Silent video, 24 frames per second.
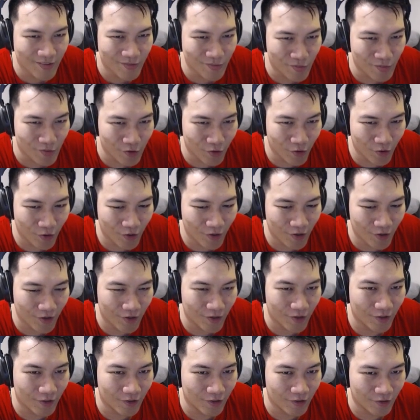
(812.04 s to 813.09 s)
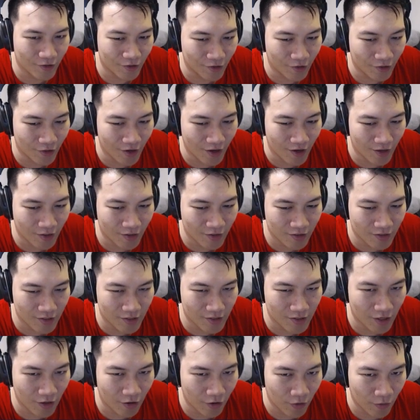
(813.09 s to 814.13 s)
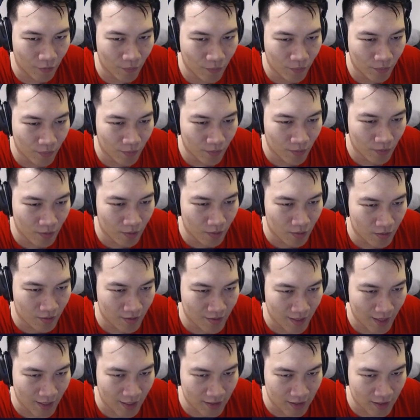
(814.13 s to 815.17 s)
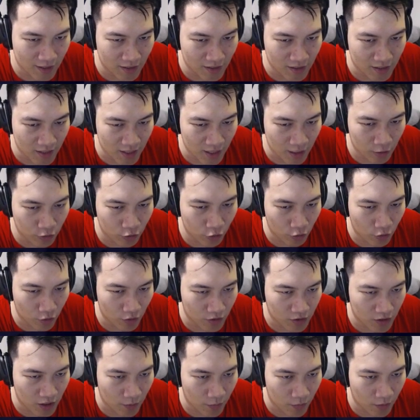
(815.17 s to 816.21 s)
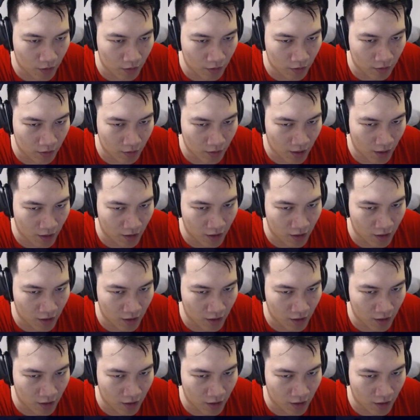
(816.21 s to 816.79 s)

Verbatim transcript: 不过对啊，至少 在一些其他状况下面，它